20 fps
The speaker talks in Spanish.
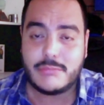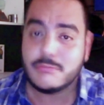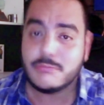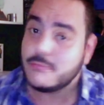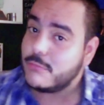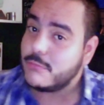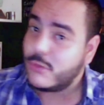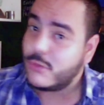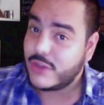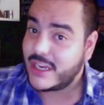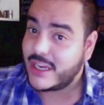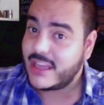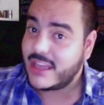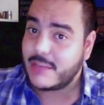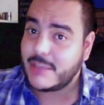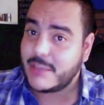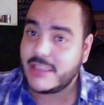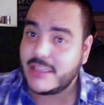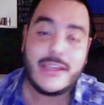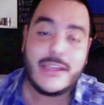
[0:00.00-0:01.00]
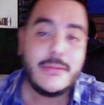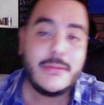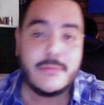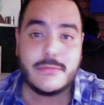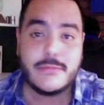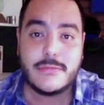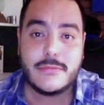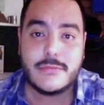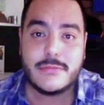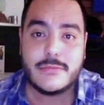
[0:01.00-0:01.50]
moderadamente,
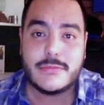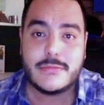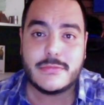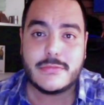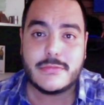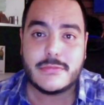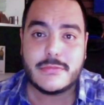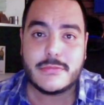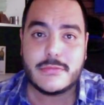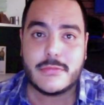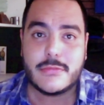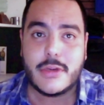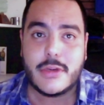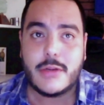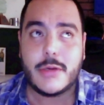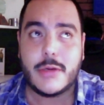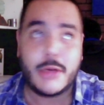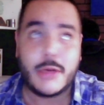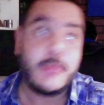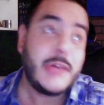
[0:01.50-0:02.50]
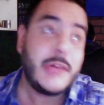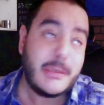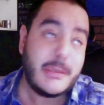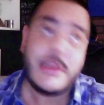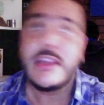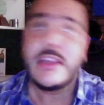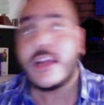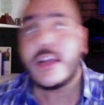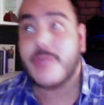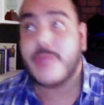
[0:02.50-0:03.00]
o pueden
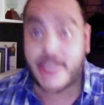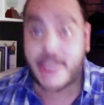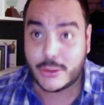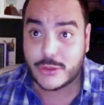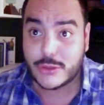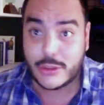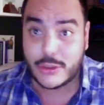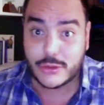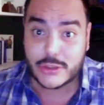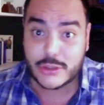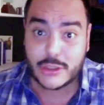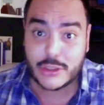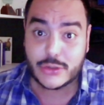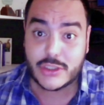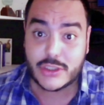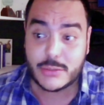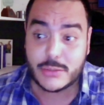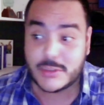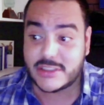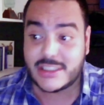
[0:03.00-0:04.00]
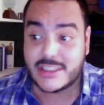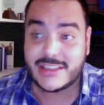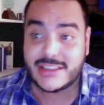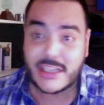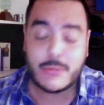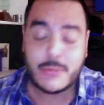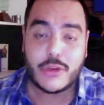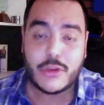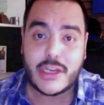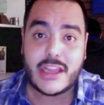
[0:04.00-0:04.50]
mandarnos videos en los que no se demuestren
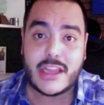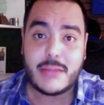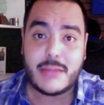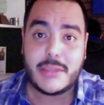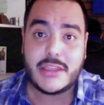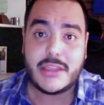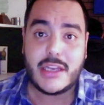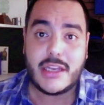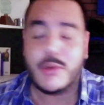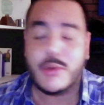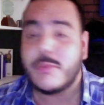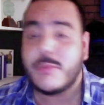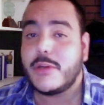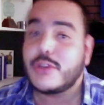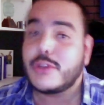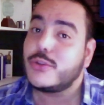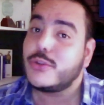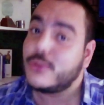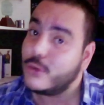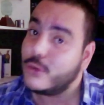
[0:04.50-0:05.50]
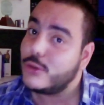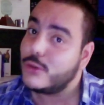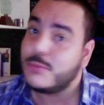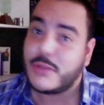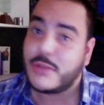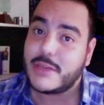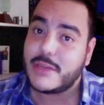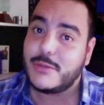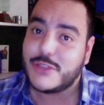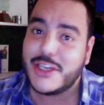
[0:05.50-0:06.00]
tan moderadamente el amor, pero esos no los
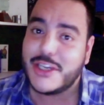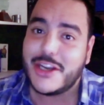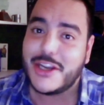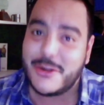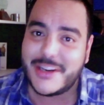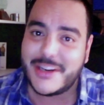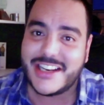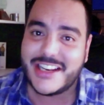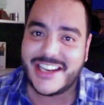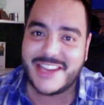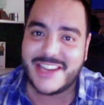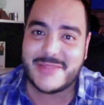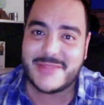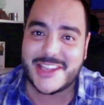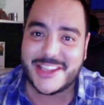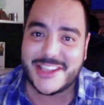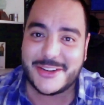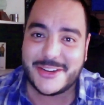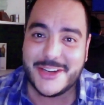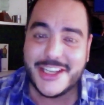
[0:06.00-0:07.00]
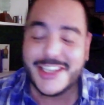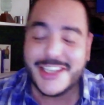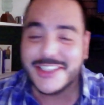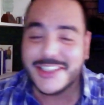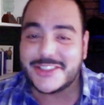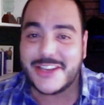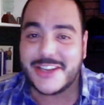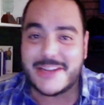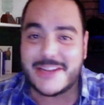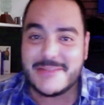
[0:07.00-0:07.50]
podremos incluir en el video,
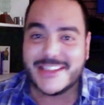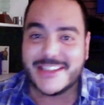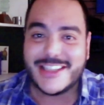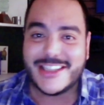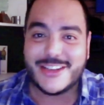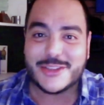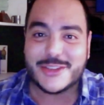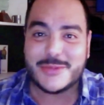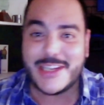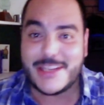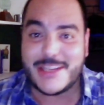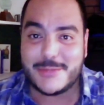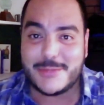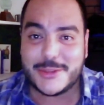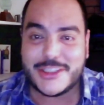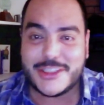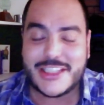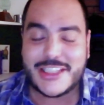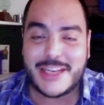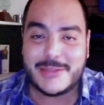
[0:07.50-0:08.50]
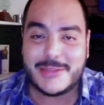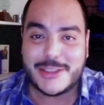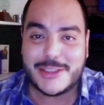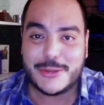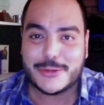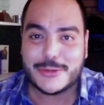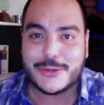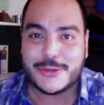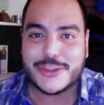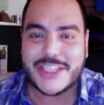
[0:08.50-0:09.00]
solamente los veremos y tal vez
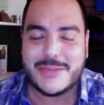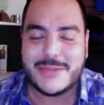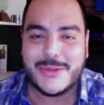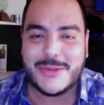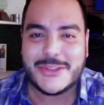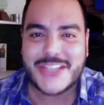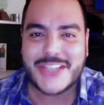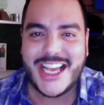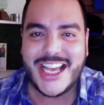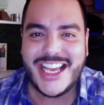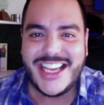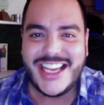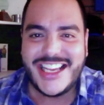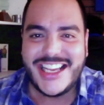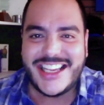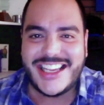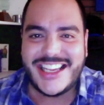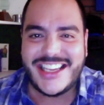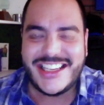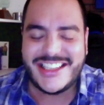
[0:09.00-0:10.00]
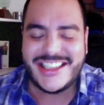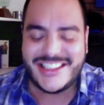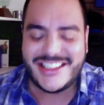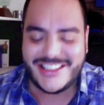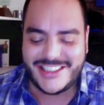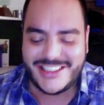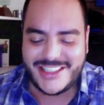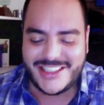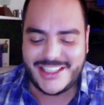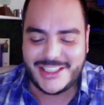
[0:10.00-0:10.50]
los gocemos.
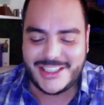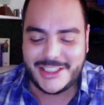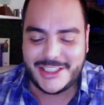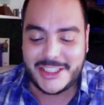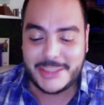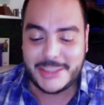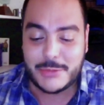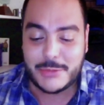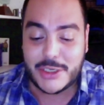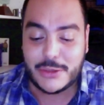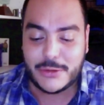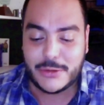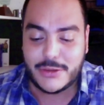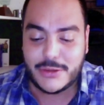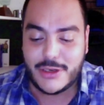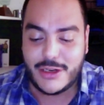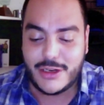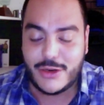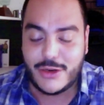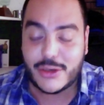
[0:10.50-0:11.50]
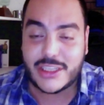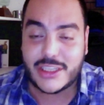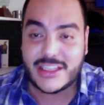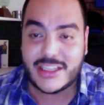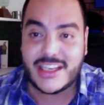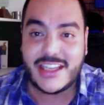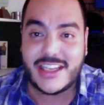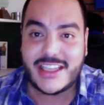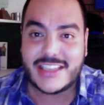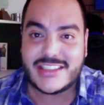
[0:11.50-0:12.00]
Eh, y bueno, lo que
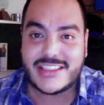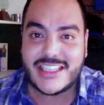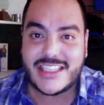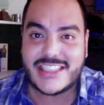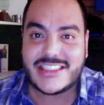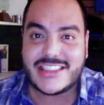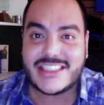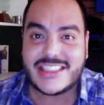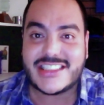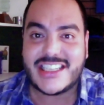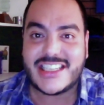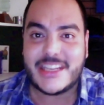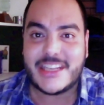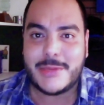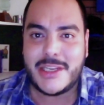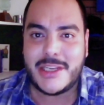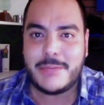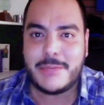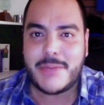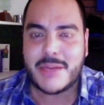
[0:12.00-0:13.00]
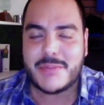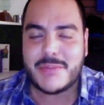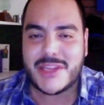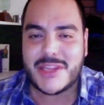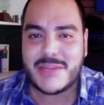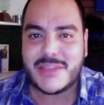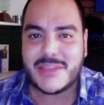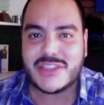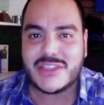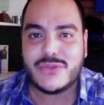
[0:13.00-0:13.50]
tienen que hacer es escribir para
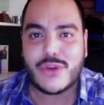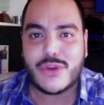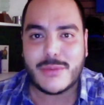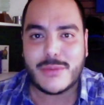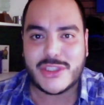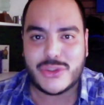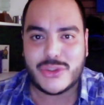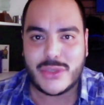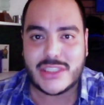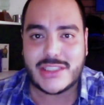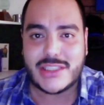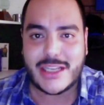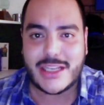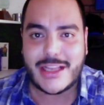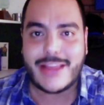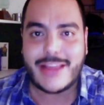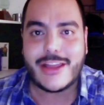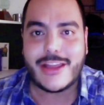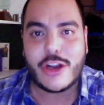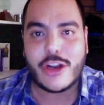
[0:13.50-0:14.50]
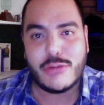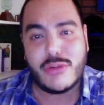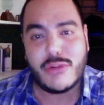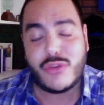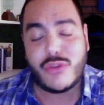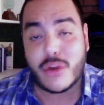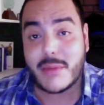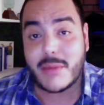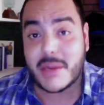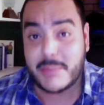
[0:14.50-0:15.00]
pedir más información acerca de cómo
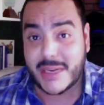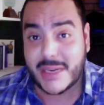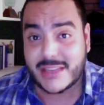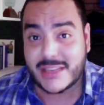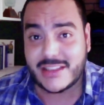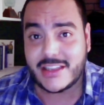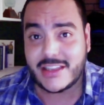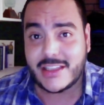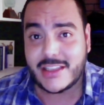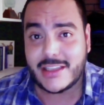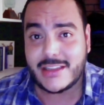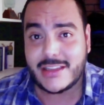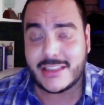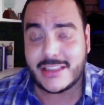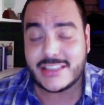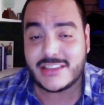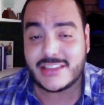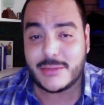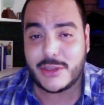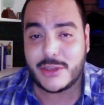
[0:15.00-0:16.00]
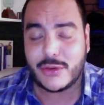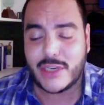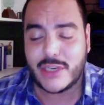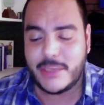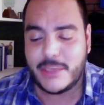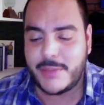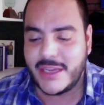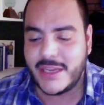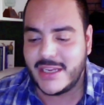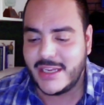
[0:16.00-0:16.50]
formar parte de, este
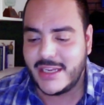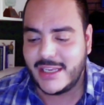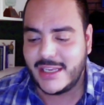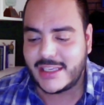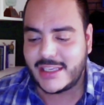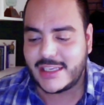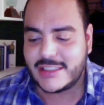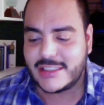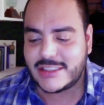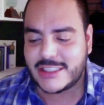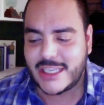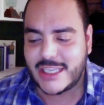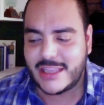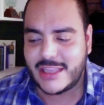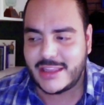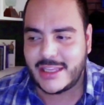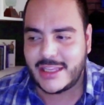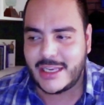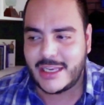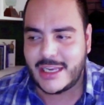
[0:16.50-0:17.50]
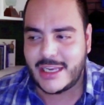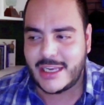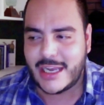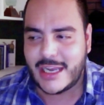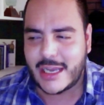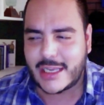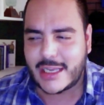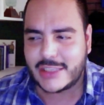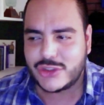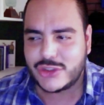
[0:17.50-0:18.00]
videoclip, que es de
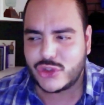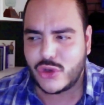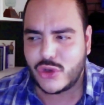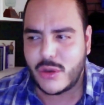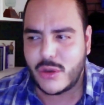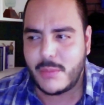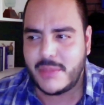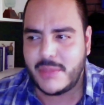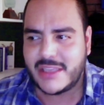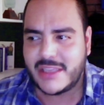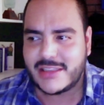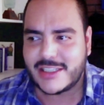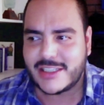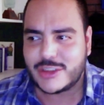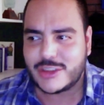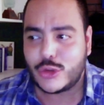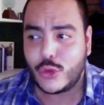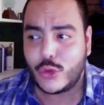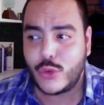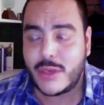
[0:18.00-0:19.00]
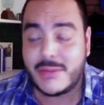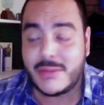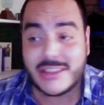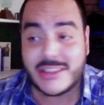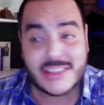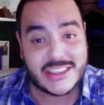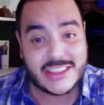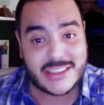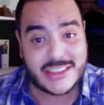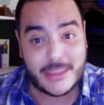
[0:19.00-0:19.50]
la canción Mientras tú
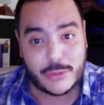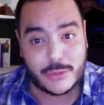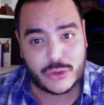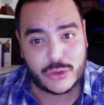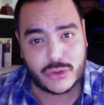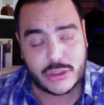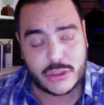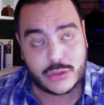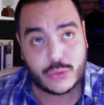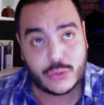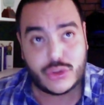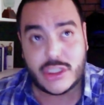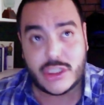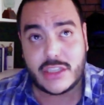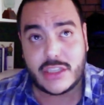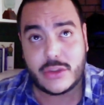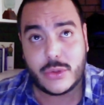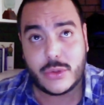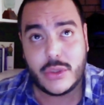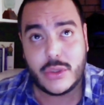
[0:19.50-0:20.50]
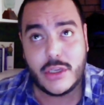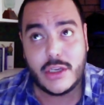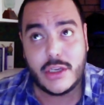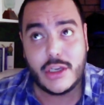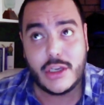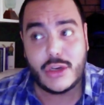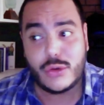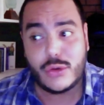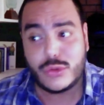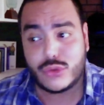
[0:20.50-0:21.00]
duermes, que estamos escuchando
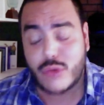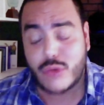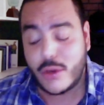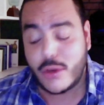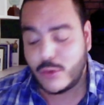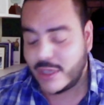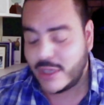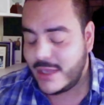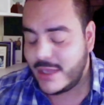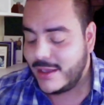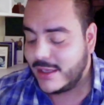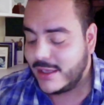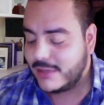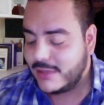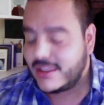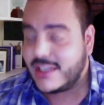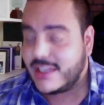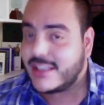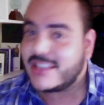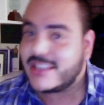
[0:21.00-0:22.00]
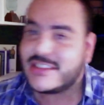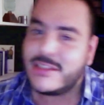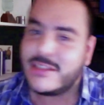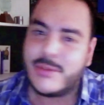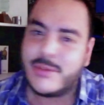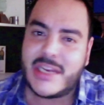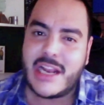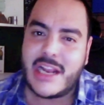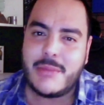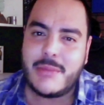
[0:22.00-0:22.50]
justo ahora. Tienen que
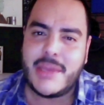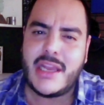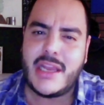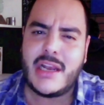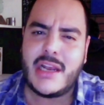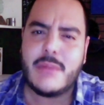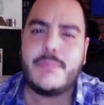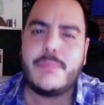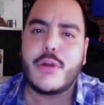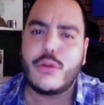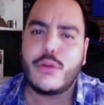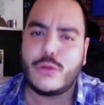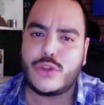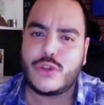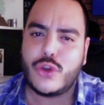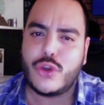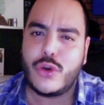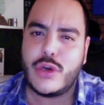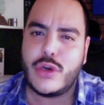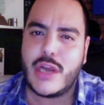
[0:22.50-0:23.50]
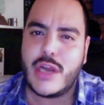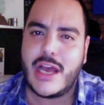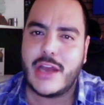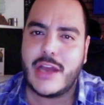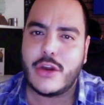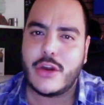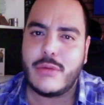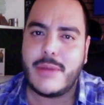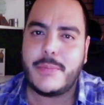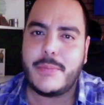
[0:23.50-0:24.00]
escribir al mail producción
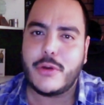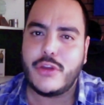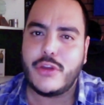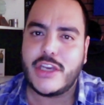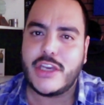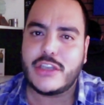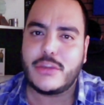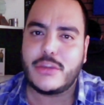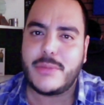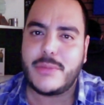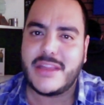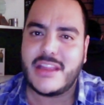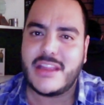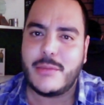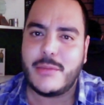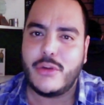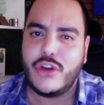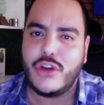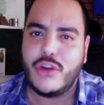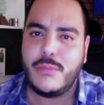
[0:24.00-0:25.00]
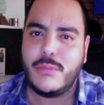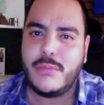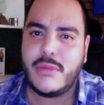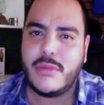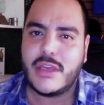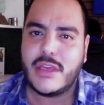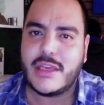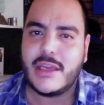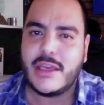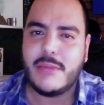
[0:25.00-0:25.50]
proyecto pandamonium
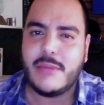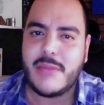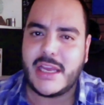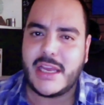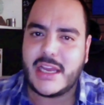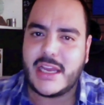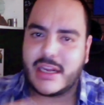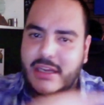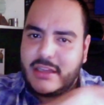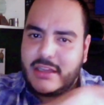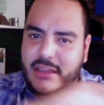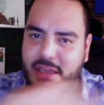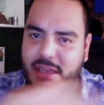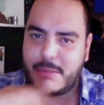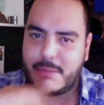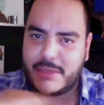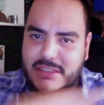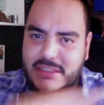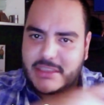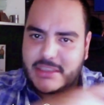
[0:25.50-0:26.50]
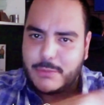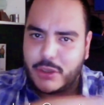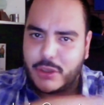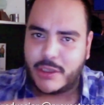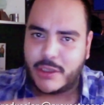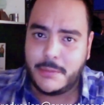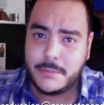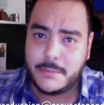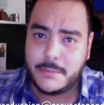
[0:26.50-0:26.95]
que me encargaré de que aparezca por aquí.